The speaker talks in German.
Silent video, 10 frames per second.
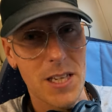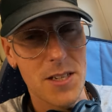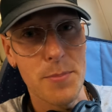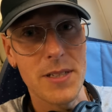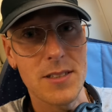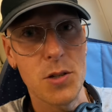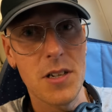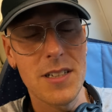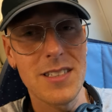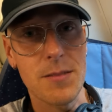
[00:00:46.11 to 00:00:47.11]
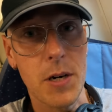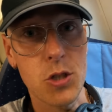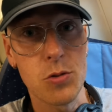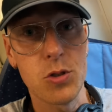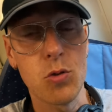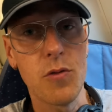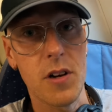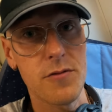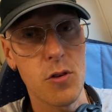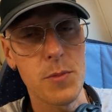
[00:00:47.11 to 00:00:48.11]
Ich habe jetzt noch zwei Stunden
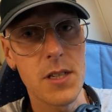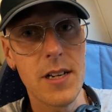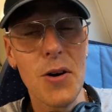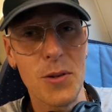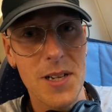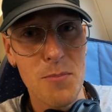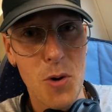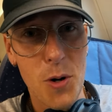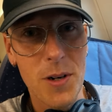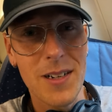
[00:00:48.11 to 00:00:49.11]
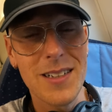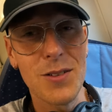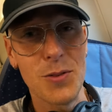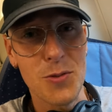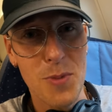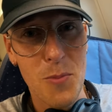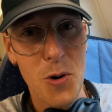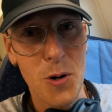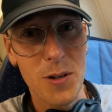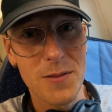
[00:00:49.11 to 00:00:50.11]
Zugfahrt vor mir und dann morgen und
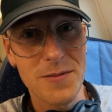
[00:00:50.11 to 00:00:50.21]
übermorgen